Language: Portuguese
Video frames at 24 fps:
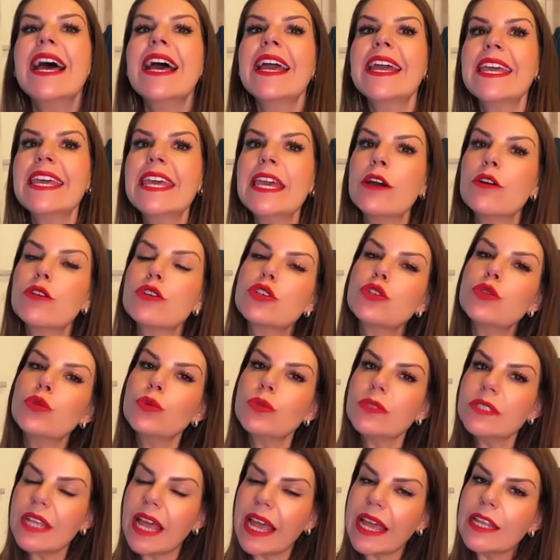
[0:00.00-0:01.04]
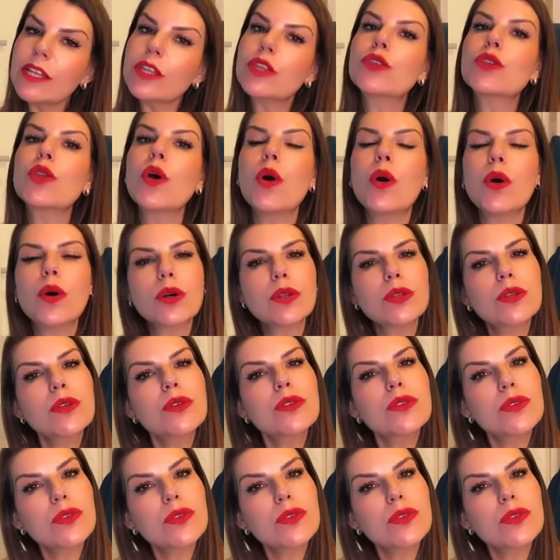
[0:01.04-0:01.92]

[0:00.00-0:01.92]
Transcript: e eu juntei todos